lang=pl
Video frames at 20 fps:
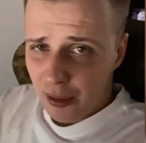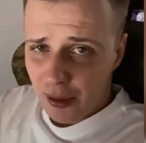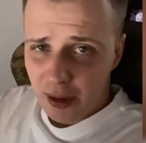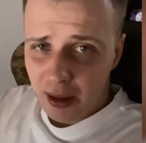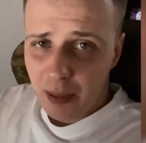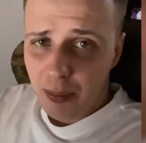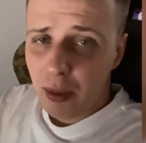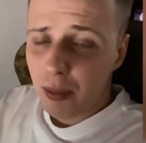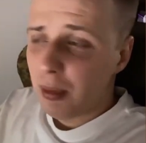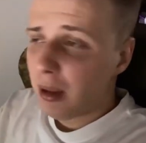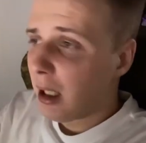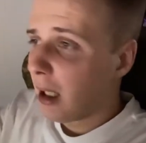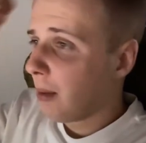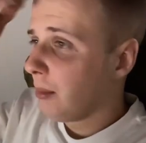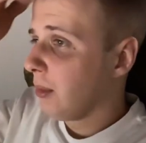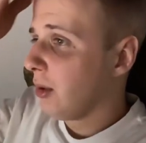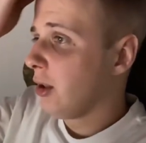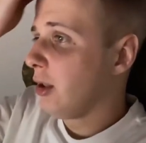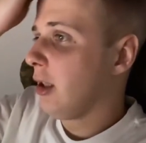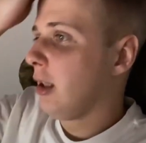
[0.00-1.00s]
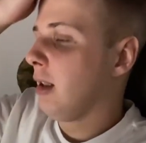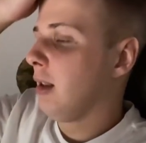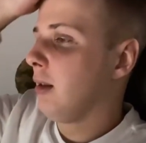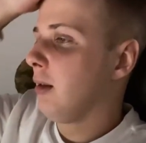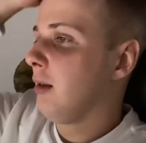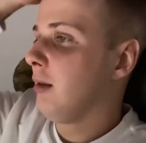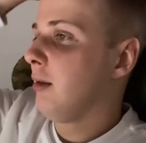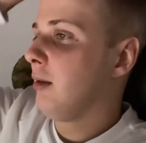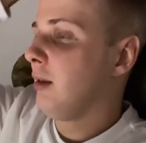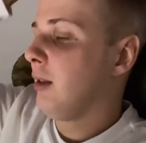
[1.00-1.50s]
Nie zapominajmy,
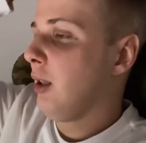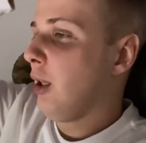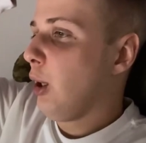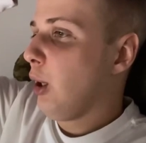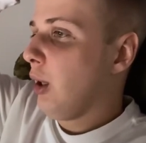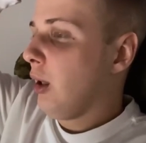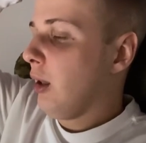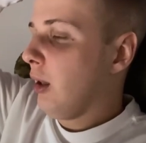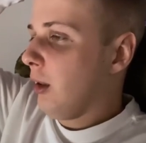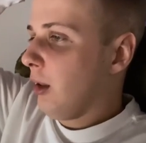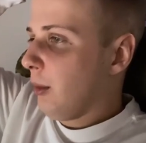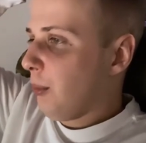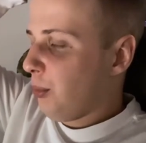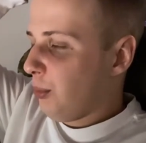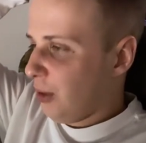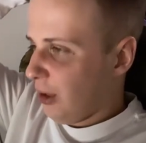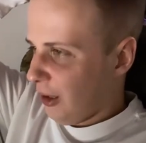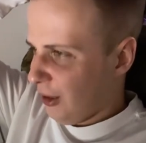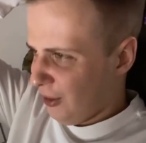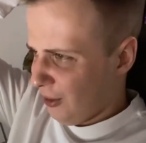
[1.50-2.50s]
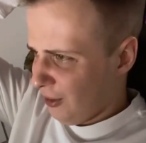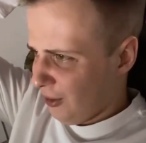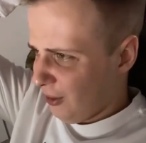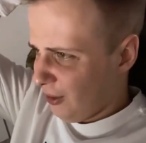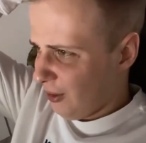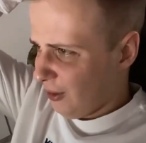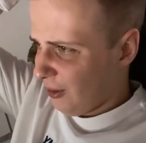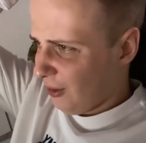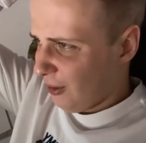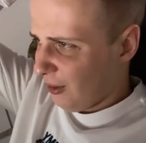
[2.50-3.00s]
że
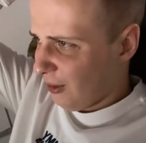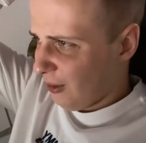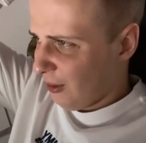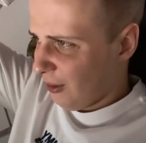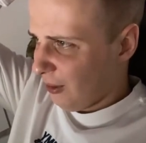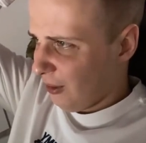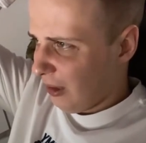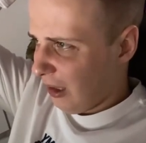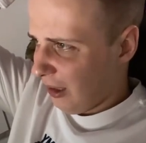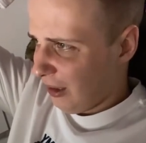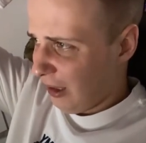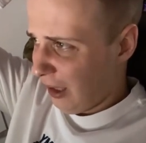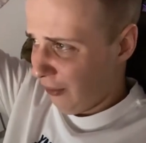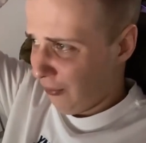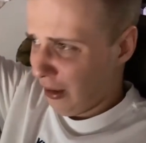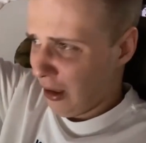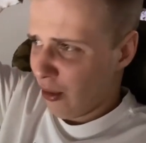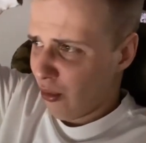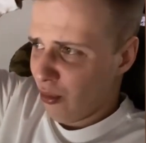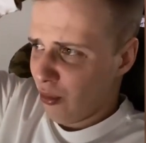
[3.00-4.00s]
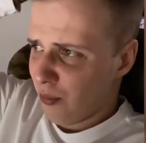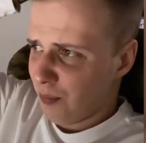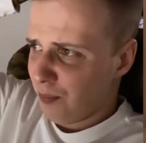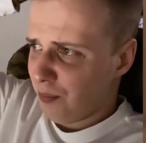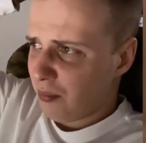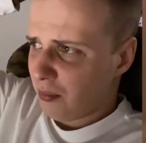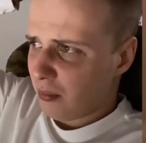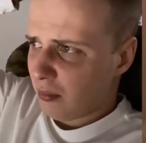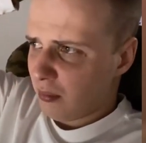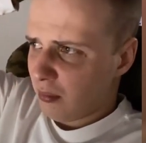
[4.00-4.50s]
przez, dla, dla wielu
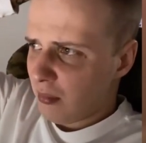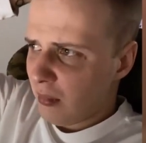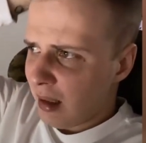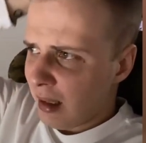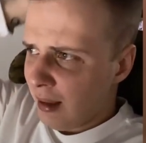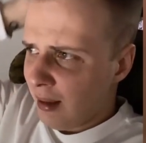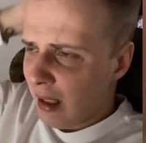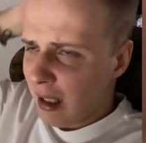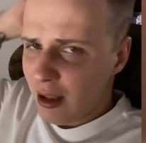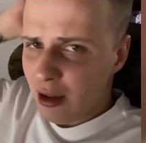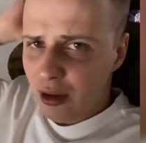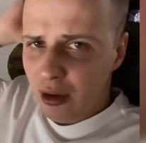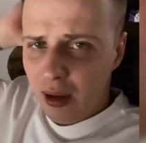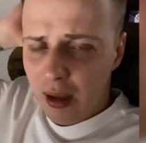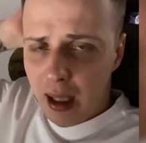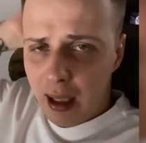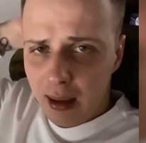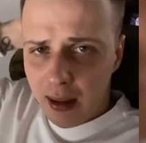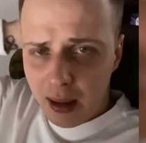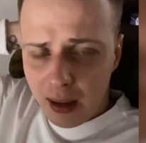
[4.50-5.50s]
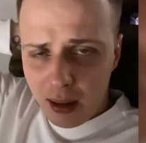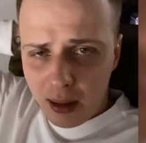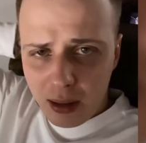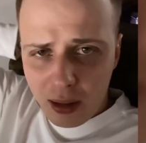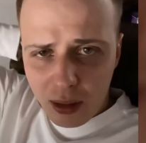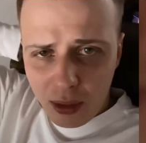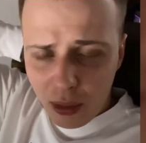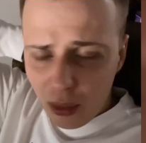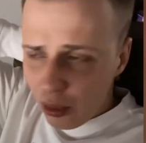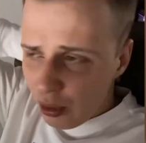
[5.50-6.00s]
nastolatek,
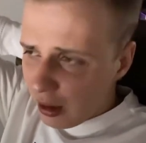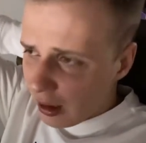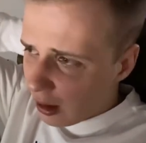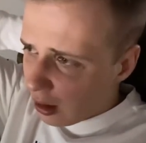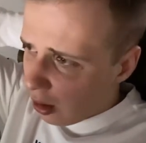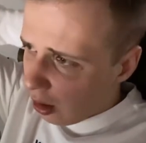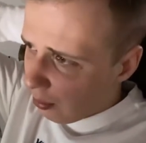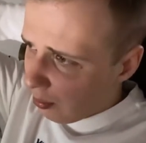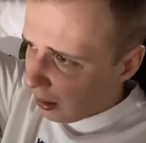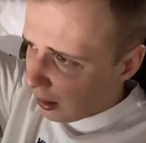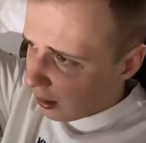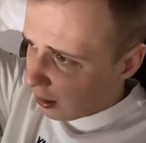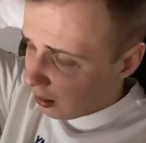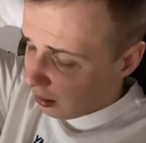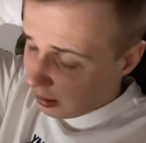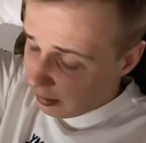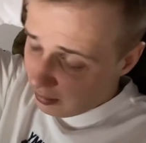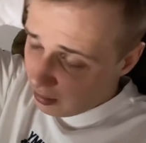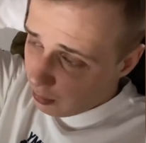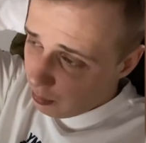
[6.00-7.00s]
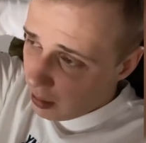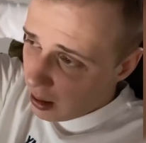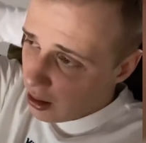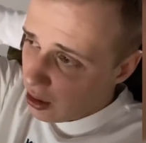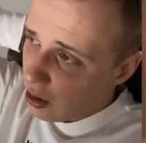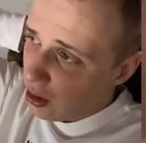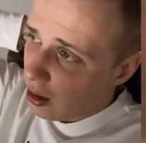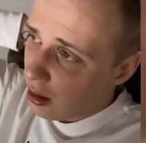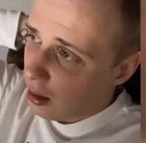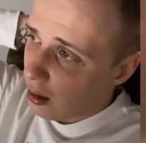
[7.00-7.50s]
ogólnie kobiet, nawet
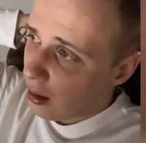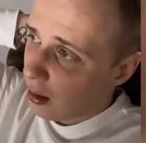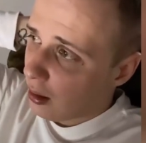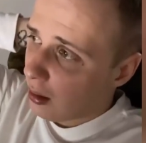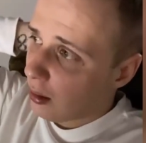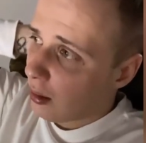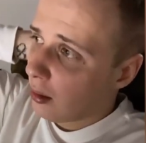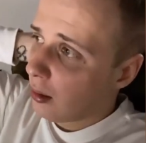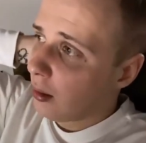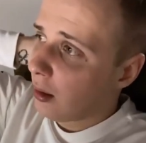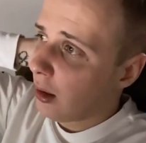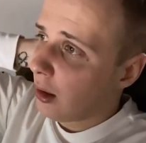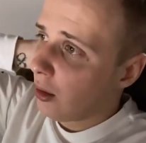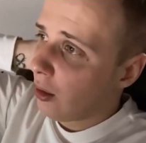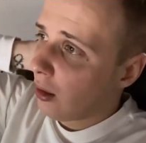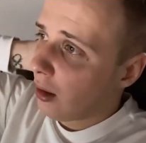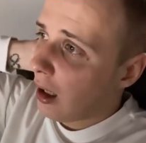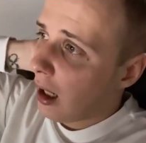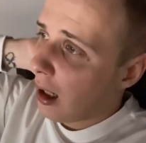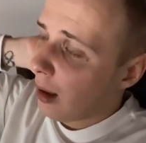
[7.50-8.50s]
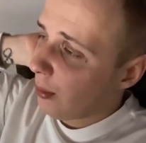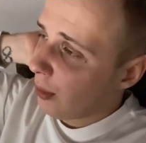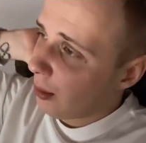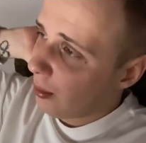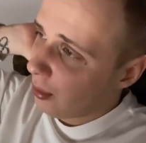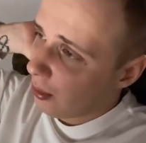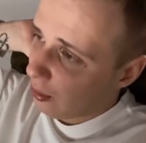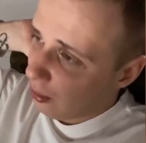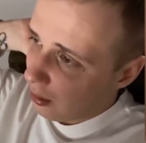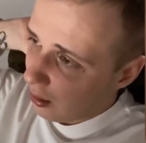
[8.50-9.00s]
mężczyzn, idolkami
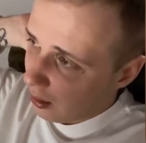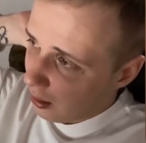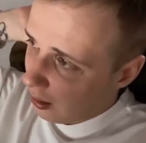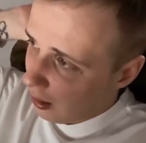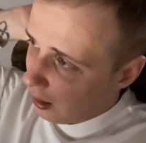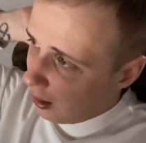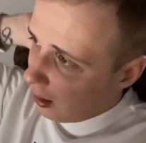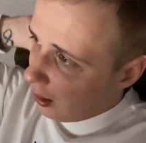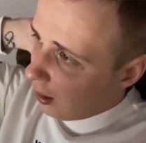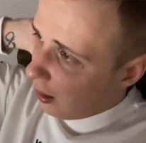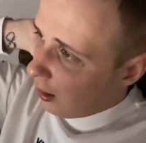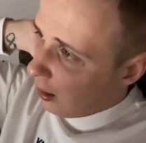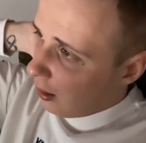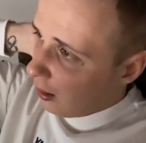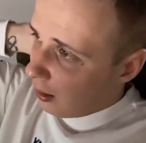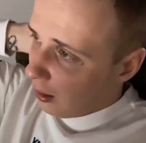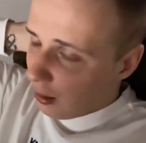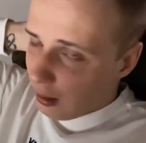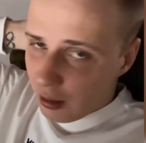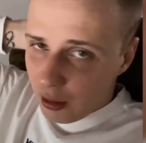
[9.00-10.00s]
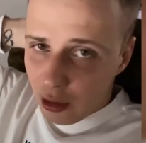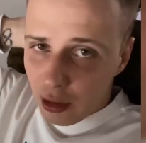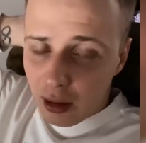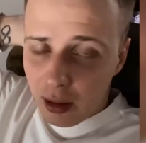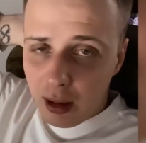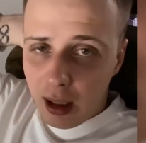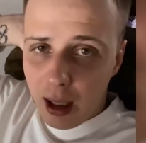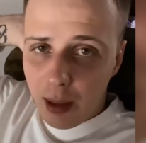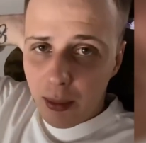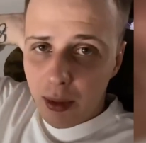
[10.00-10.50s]
były E,
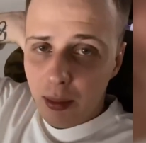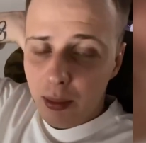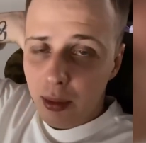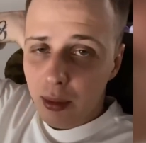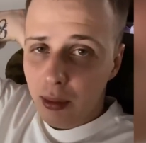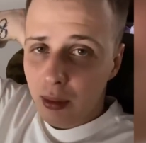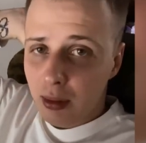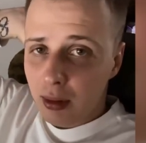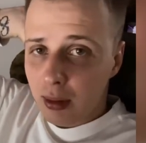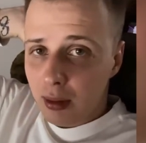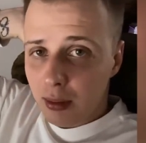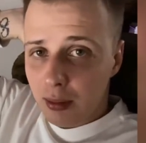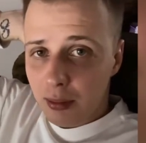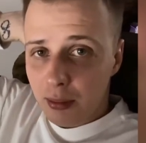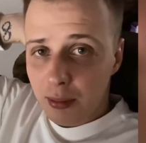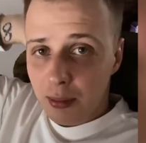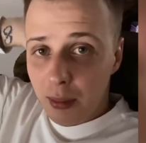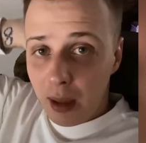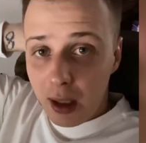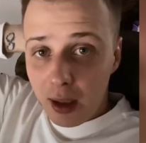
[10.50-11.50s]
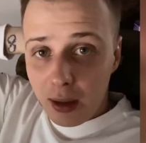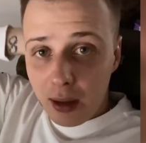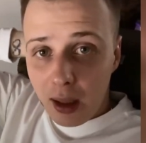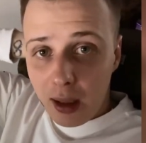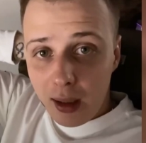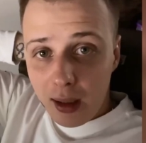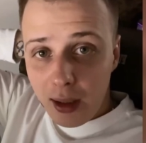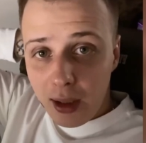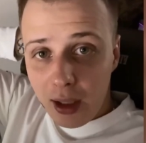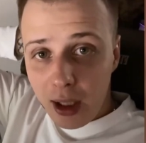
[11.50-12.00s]
idolkami były Marta
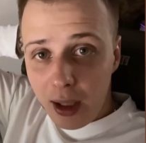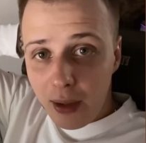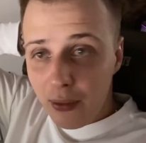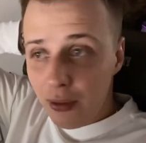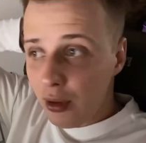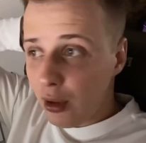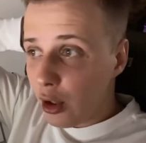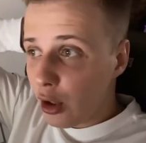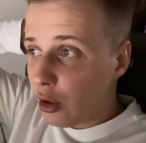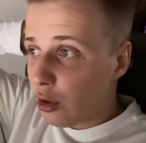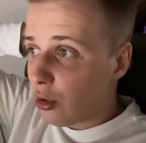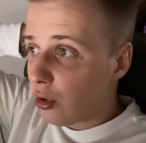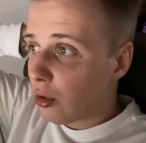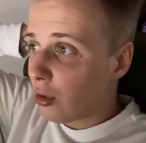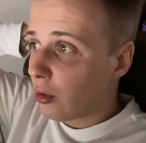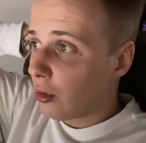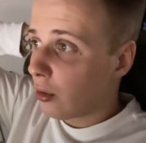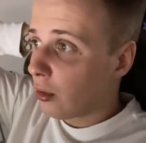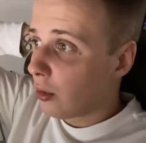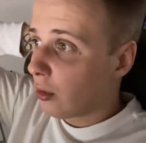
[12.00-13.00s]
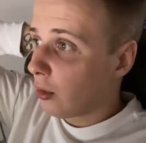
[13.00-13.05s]
Linkiewicz, e,